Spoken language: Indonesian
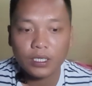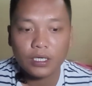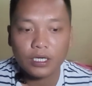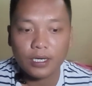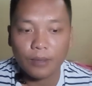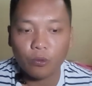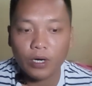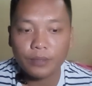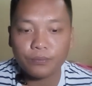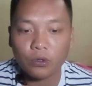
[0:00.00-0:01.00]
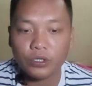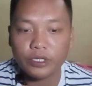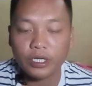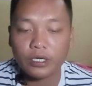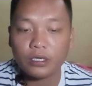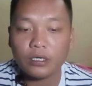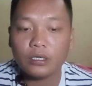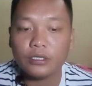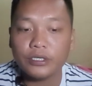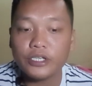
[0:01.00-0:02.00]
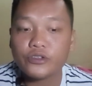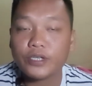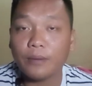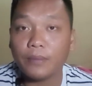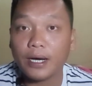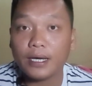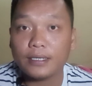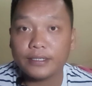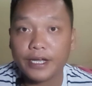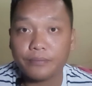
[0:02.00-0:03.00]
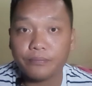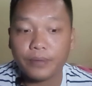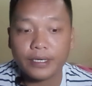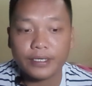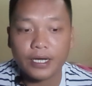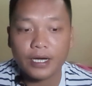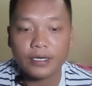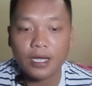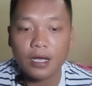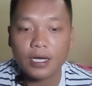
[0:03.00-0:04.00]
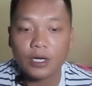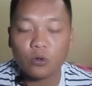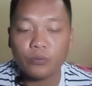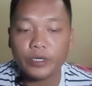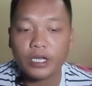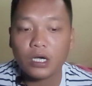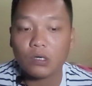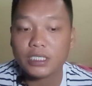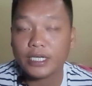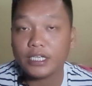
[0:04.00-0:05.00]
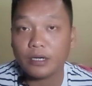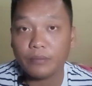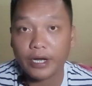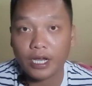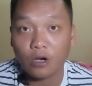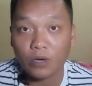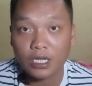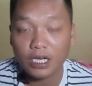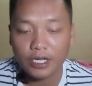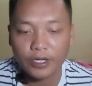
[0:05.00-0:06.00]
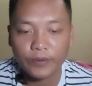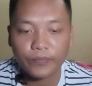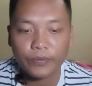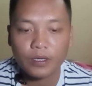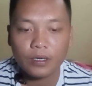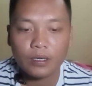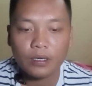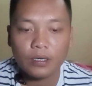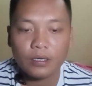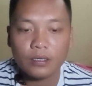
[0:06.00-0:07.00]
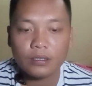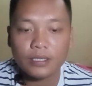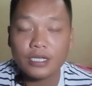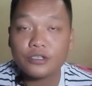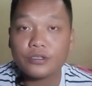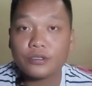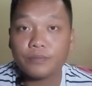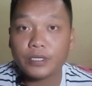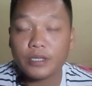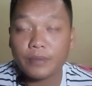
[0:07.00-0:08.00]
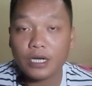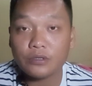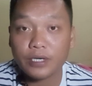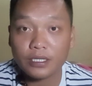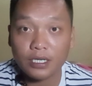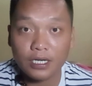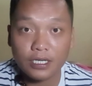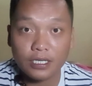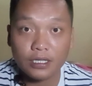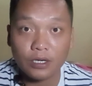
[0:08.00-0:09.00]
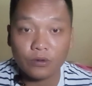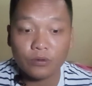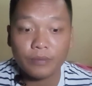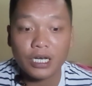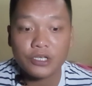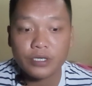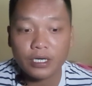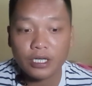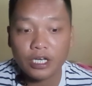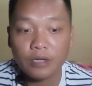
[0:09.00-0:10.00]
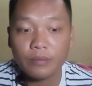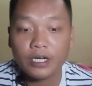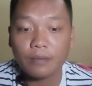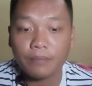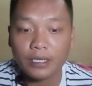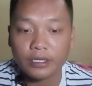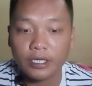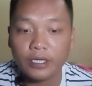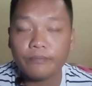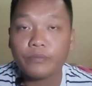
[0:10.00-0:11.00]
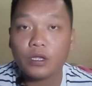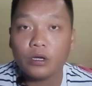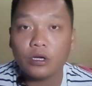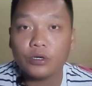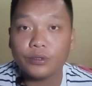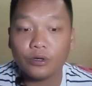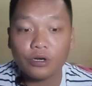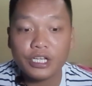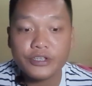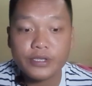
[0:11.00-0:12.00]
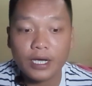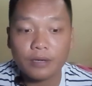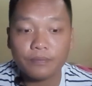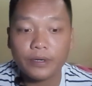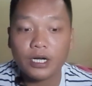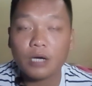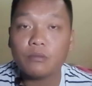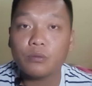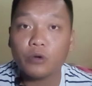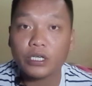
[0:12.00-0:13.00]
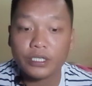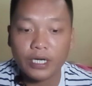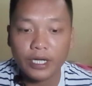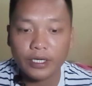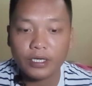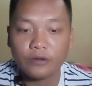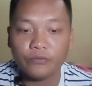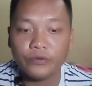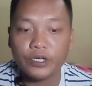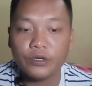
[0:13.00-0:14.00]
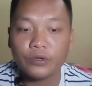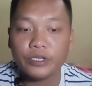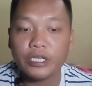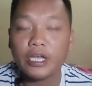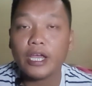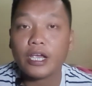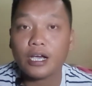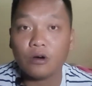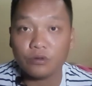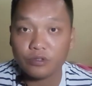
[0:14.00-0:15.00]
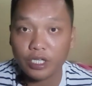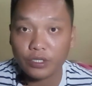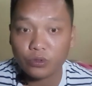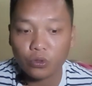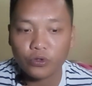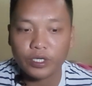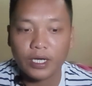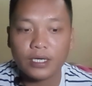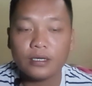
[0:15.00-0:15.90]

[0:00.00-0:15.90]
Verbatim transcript: gabungan politik di Sabah dan pandangan akar umbi di kawasan yang mereka wakili. Dan seperti mana juga yang telah kita tahu, Malaysia kini mendapati Norlizah pernah memuat naik video di akun TikToknya